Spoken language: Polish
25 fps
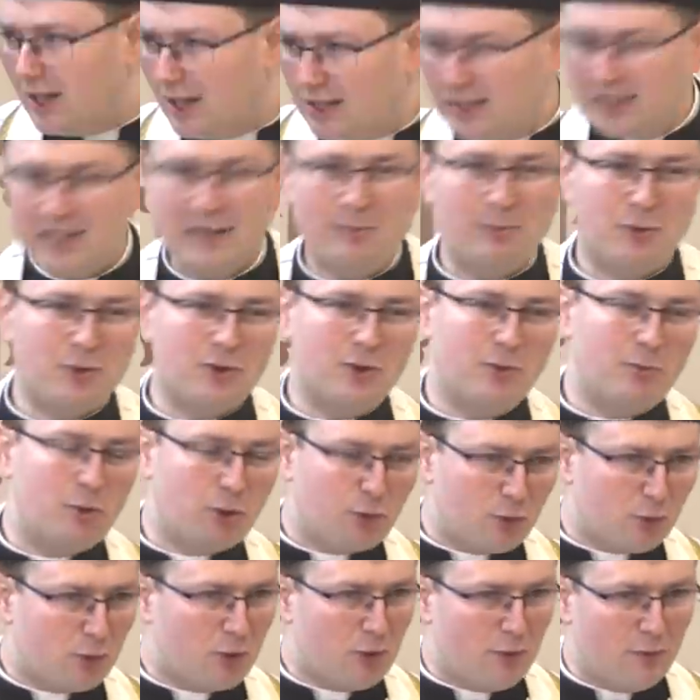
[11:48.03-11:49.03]
ani na
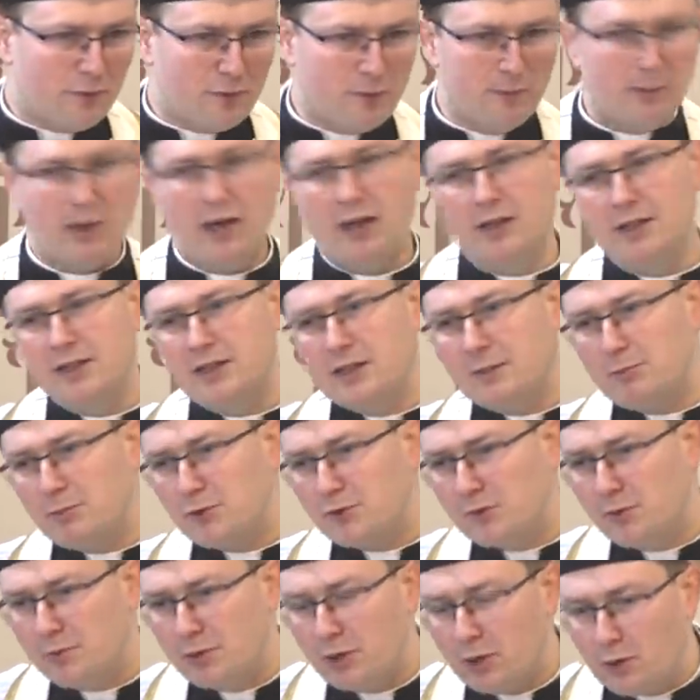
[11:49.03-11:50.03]
poziomie duchowym, ani na
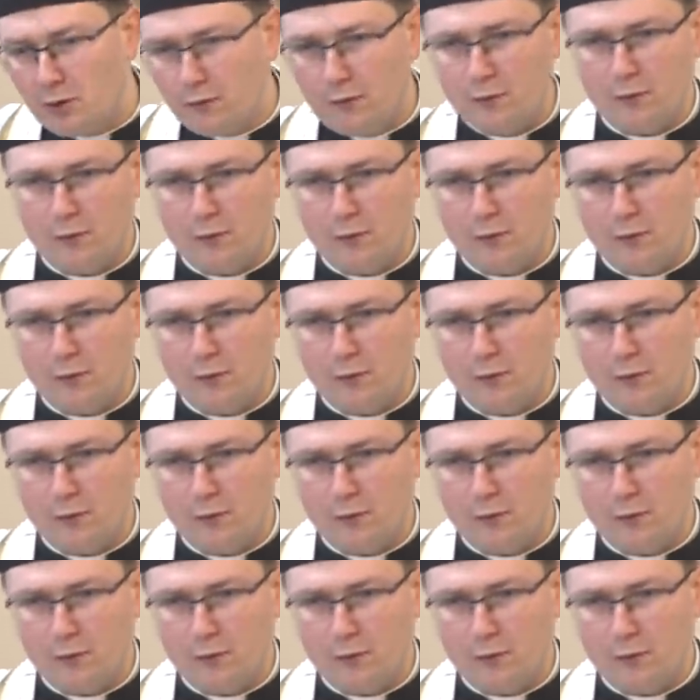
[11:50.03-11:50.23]
poziomie